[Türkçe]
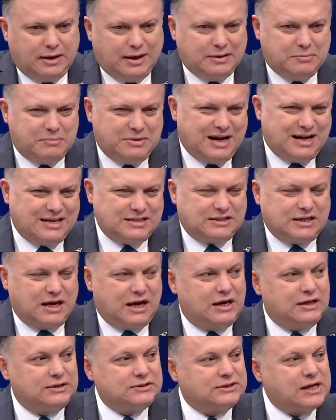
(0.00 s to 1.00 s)
hani biraz
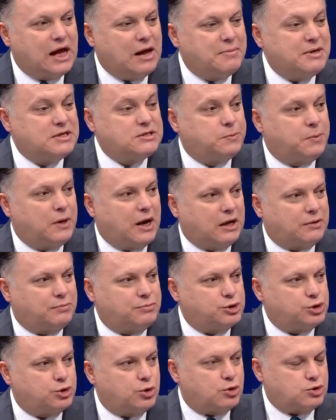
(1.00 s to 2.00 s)
daha serbest
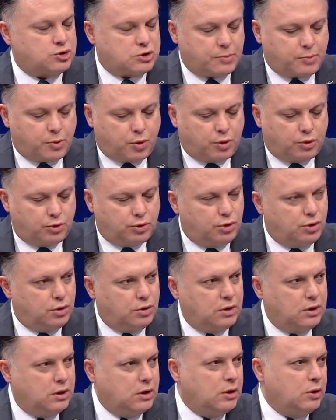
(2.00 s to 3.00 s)
bırakmış Göztepe onu.
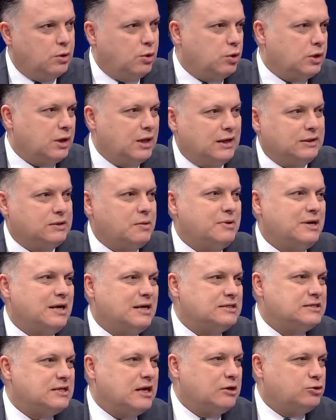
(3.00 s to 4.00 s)
Oralarda
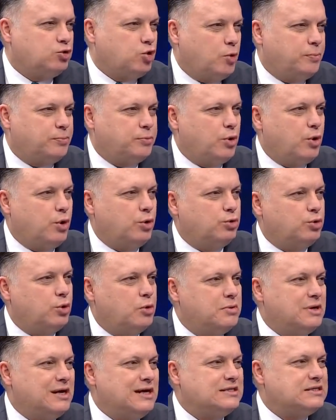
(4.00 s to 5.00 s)
biraz daha toplu
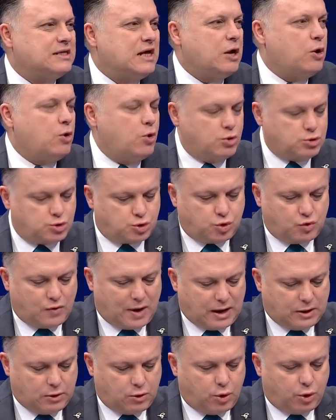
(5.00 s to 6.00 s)
oynuyor. Biraz daha
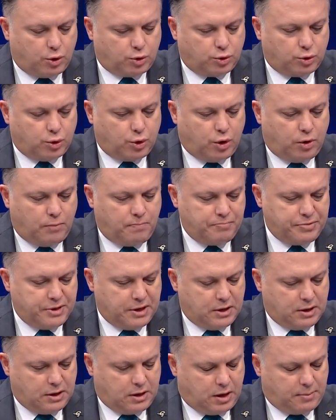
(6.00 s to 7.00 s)
özgüvenli oynuyor.
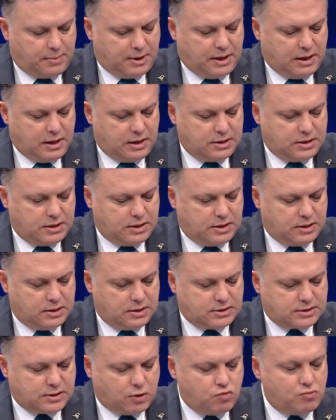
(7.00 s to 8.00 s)
Ama
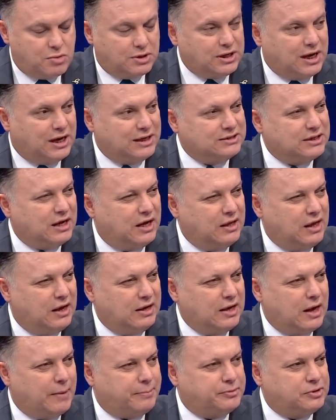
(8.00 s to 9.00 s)
e, savunmada hatalar
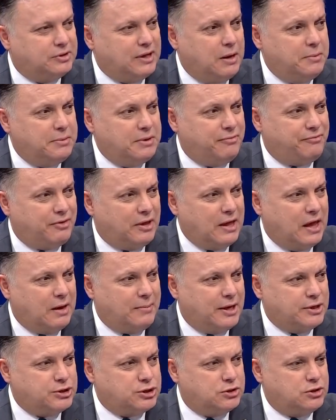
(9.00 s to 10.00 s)
yaptılar. Bir de
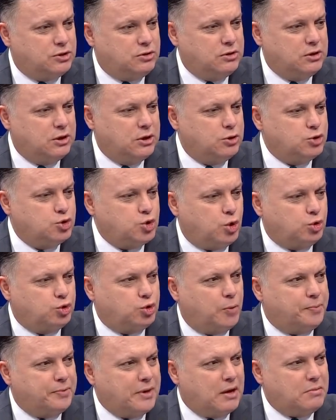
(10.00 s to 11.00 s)
Fenerbahçe'nin çok
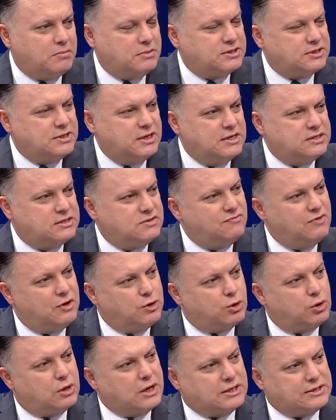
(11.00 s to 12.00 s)
top yapmasına izin
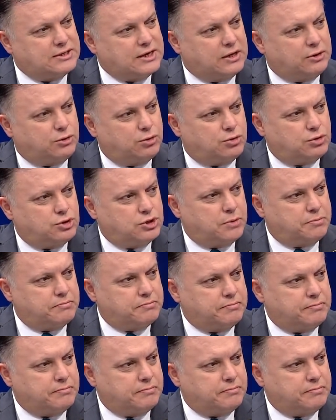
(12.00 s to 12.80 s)
veriyorlar sanki hocam.